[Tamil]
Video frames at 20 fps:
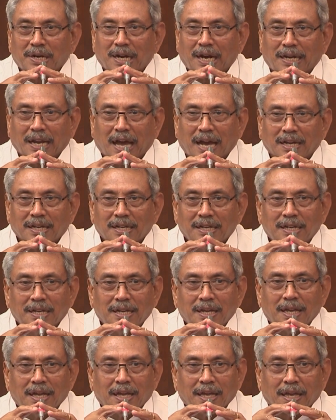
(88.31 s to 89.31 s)

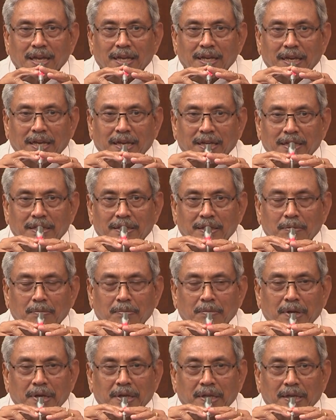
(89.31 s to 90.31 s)
கோட்டாபய
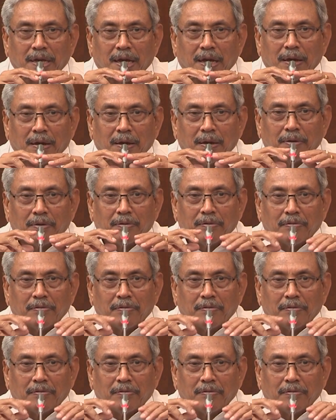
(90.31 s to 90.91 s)
ராஜபக்சவினால் கடந்த